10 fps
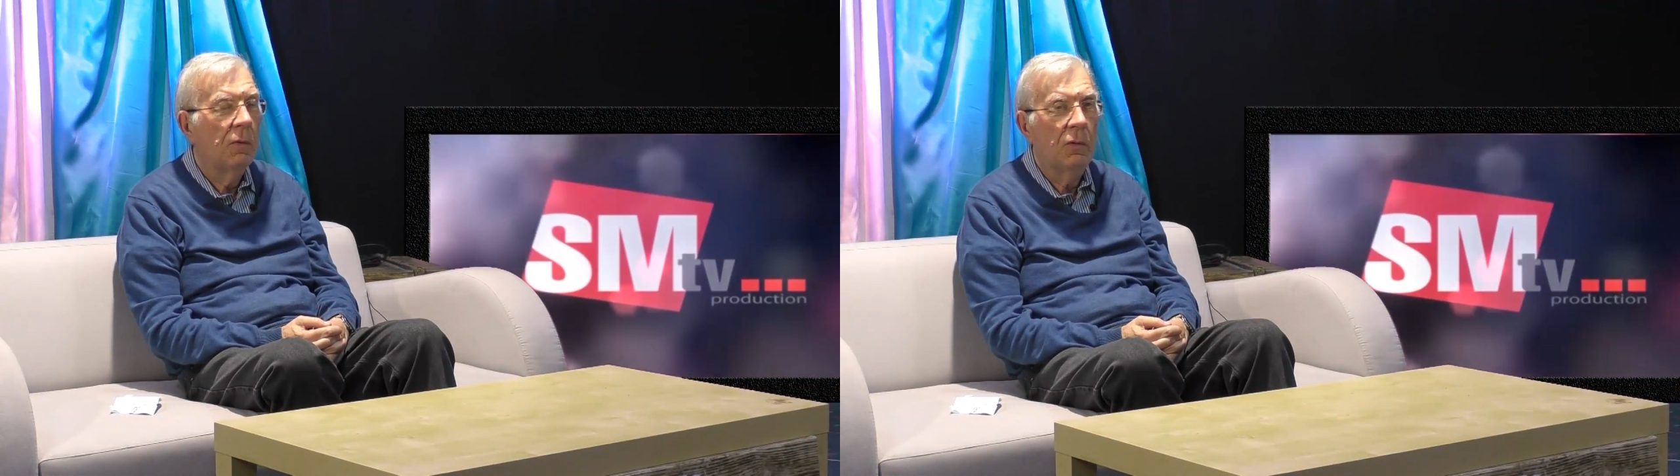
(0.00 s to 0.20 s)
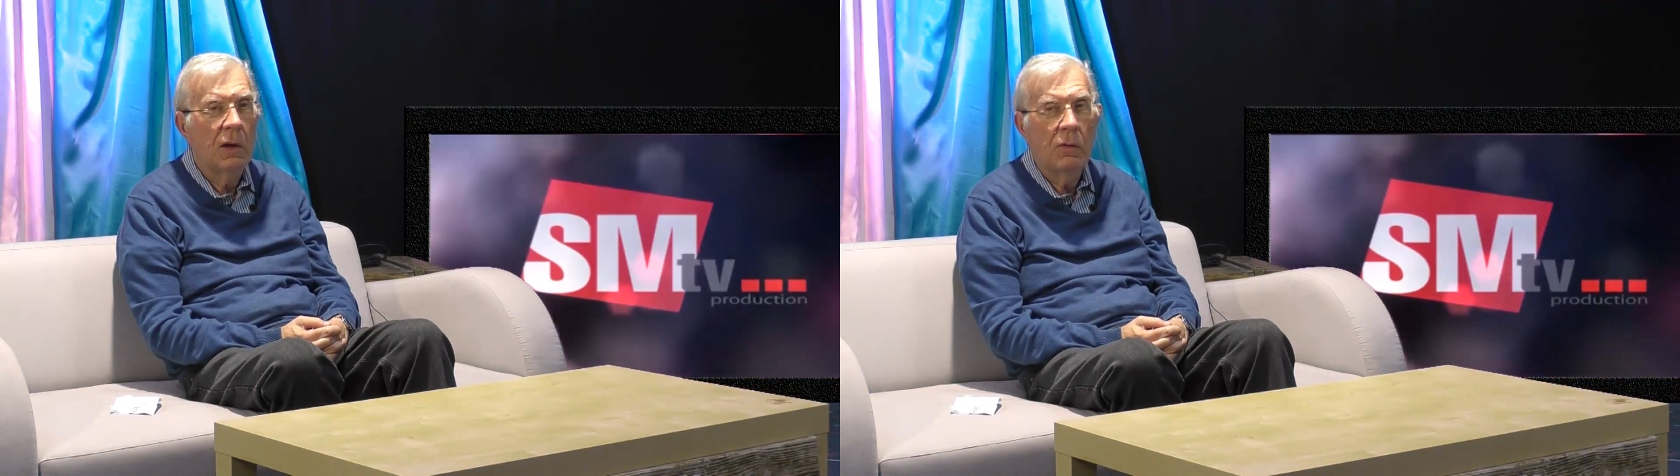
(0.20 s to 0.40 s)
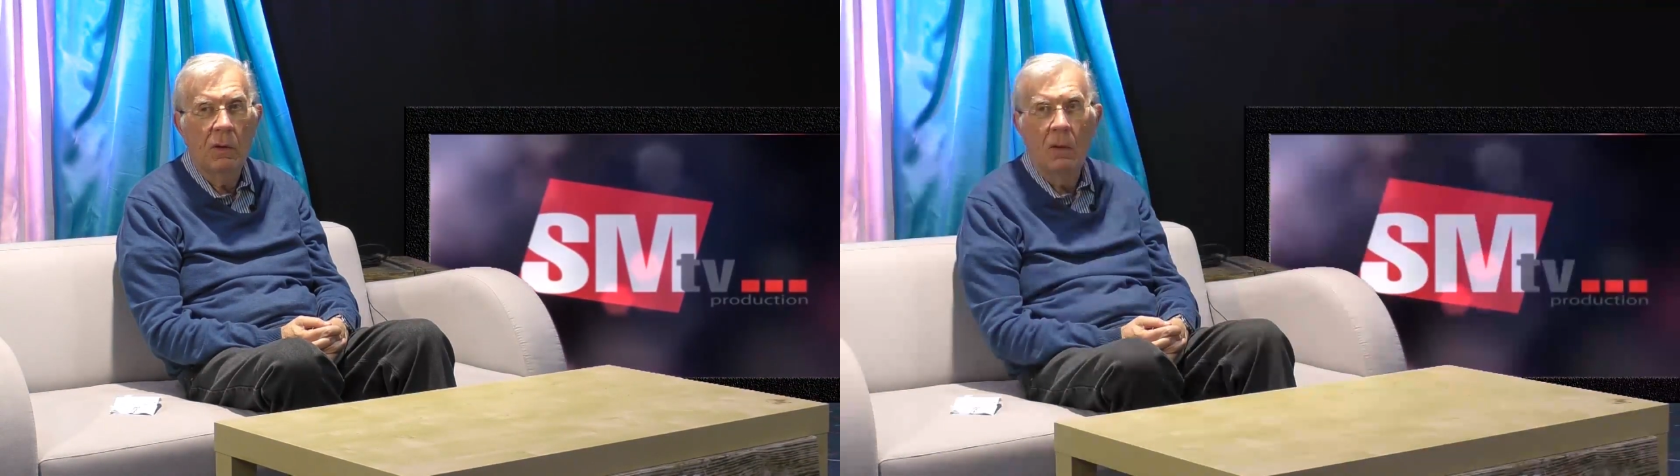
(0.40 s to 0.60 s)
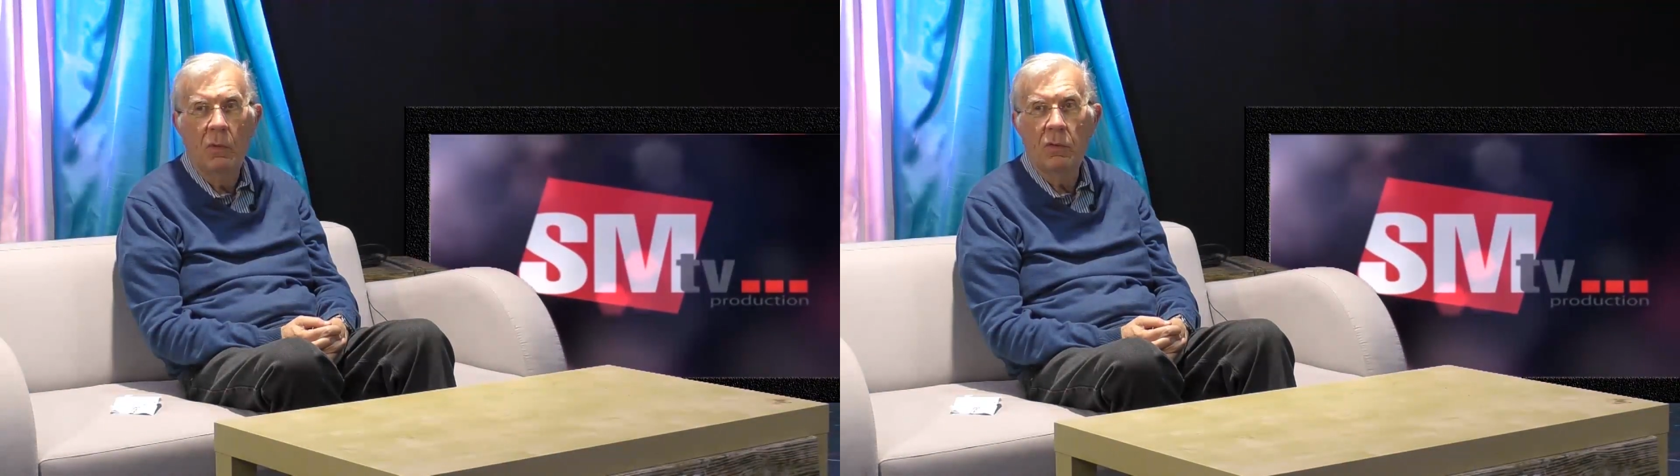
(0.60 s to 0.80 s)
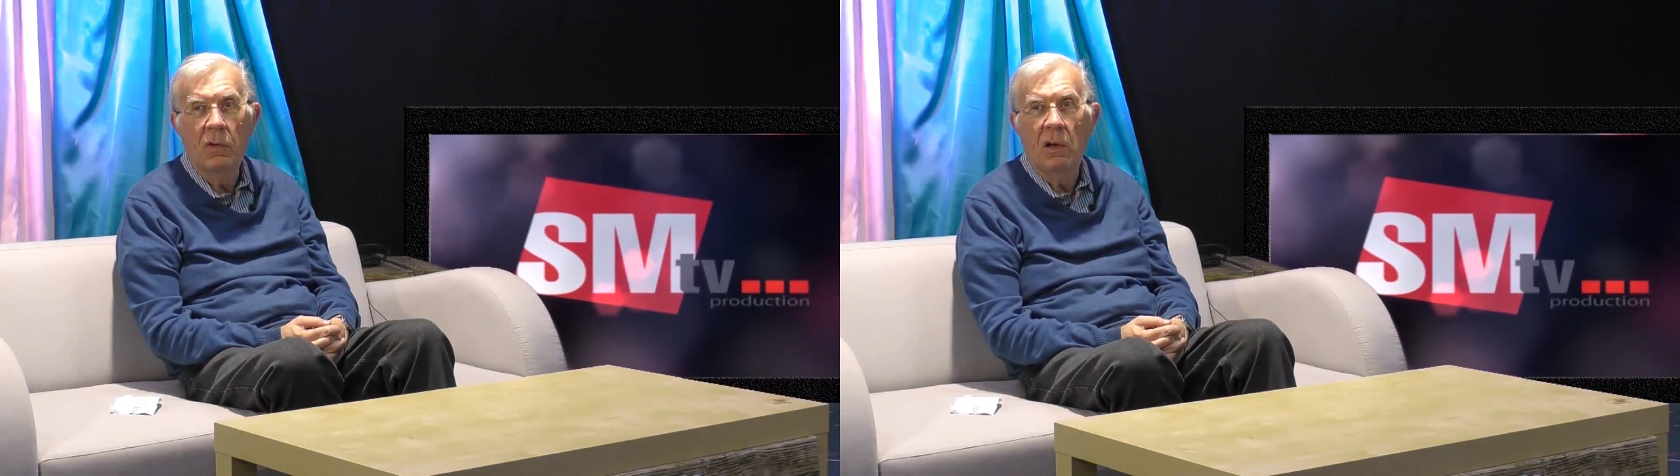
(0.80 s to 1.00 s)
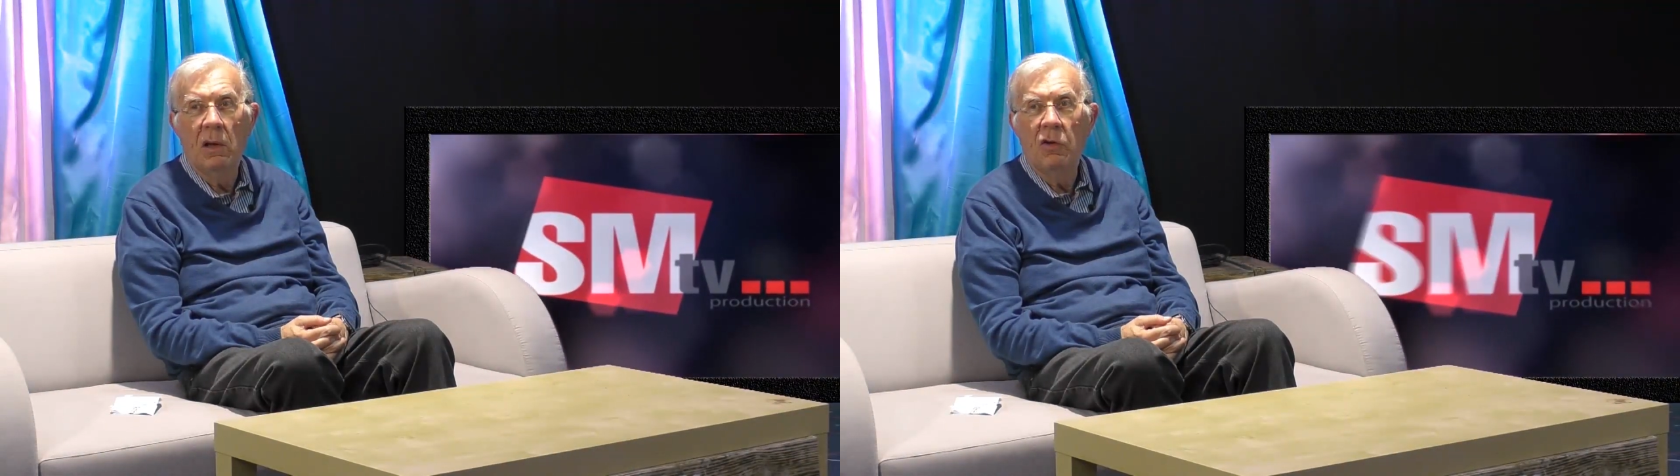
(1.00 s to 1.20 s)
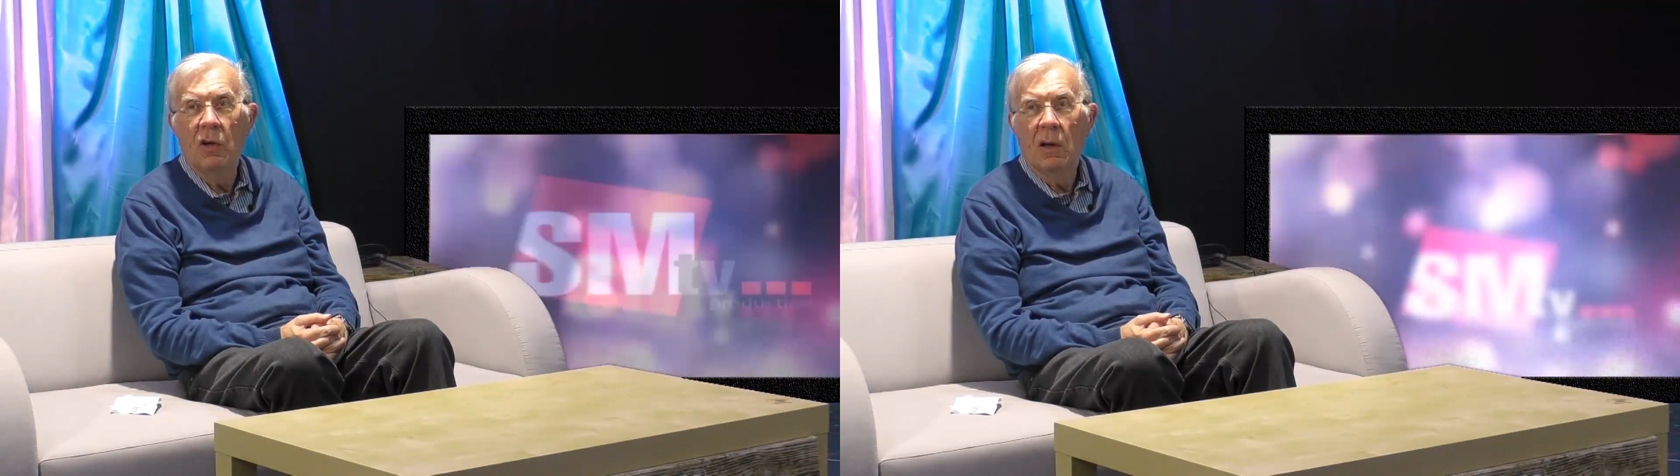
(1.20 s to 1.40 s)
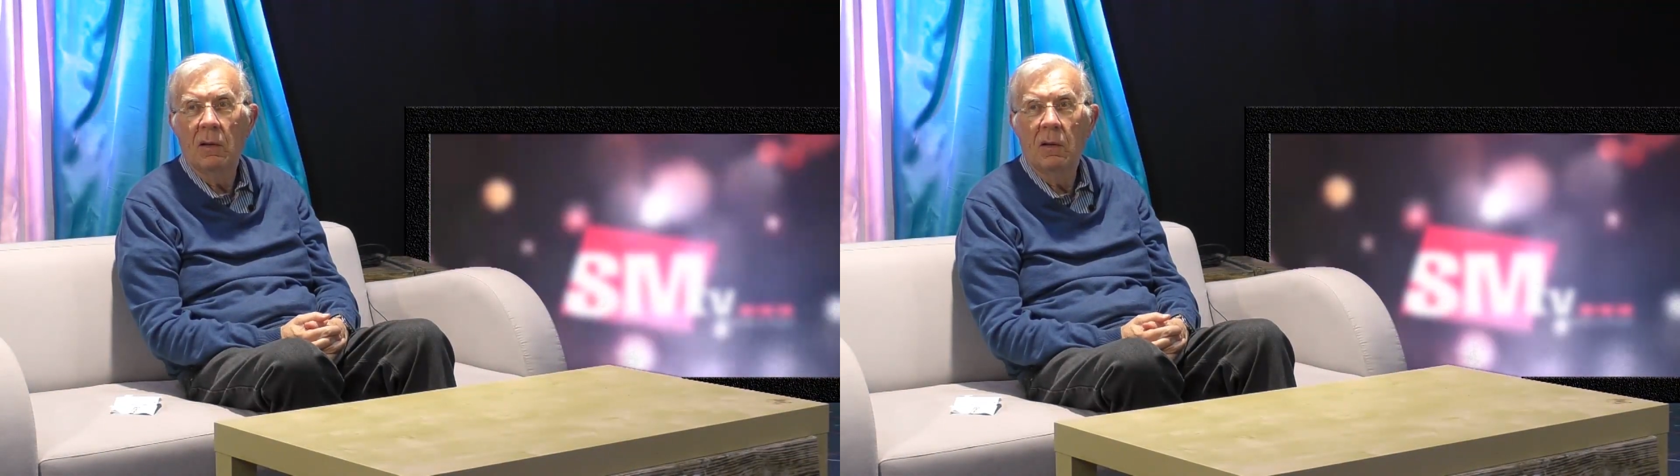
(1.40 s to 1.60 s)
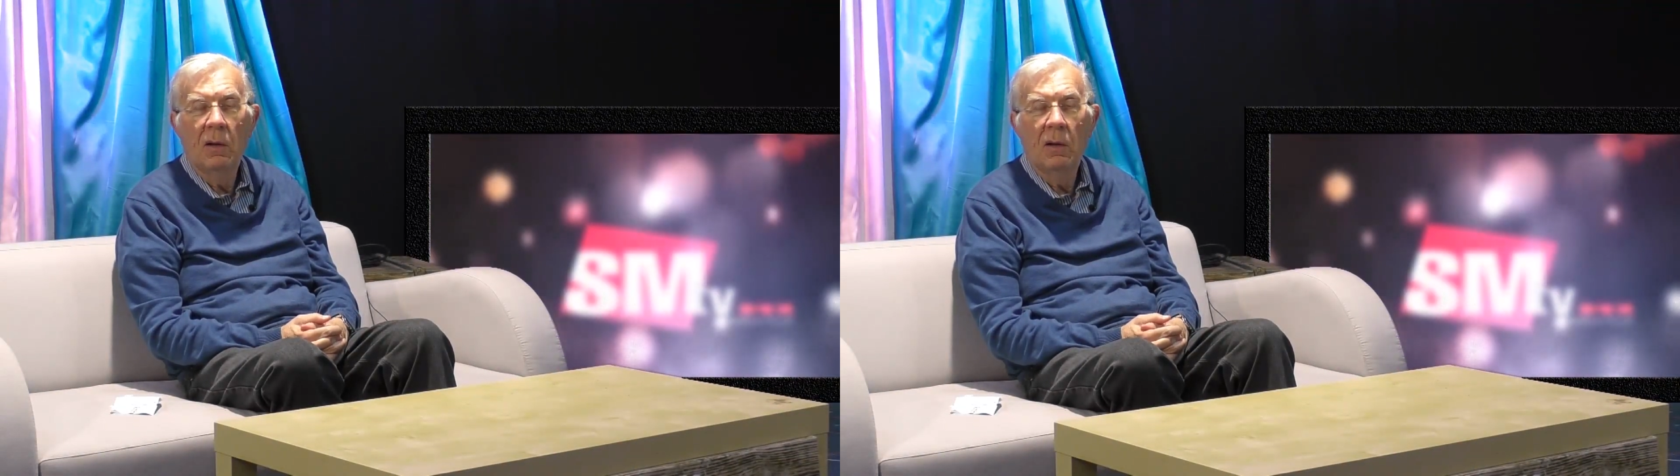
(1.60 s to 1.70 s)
Fondation des bourses Elijah.